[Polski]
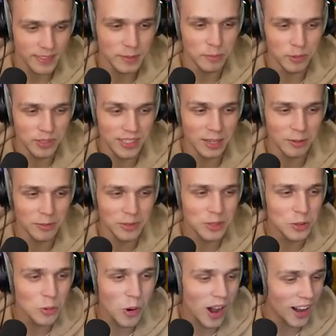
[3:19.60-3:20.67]
Muzeum
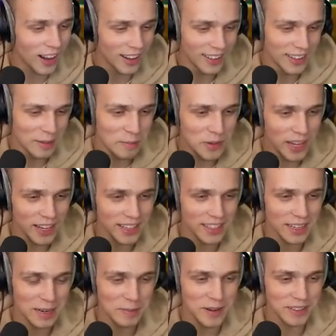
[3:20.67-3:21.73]
zła
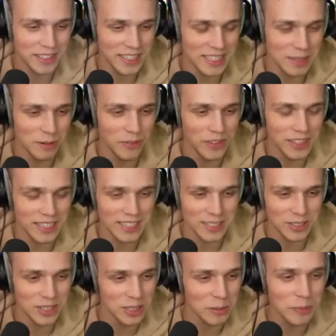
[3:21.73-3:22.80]
piękna, naprawdę no. niesamowite jest
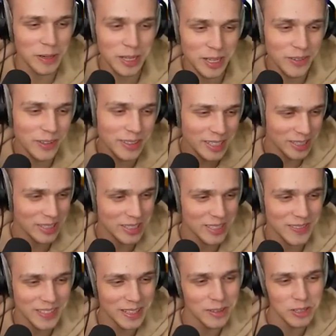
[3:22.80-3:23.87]
to, że to palenowo tak się
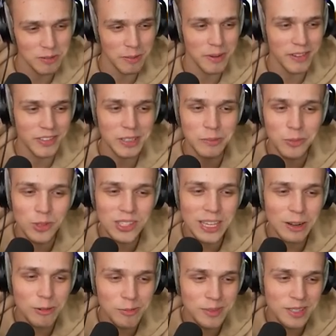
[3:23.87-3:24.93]
rozwinęło, że mamy nawet
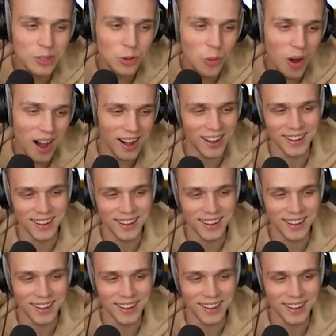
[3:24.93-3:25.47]
muzeum zła.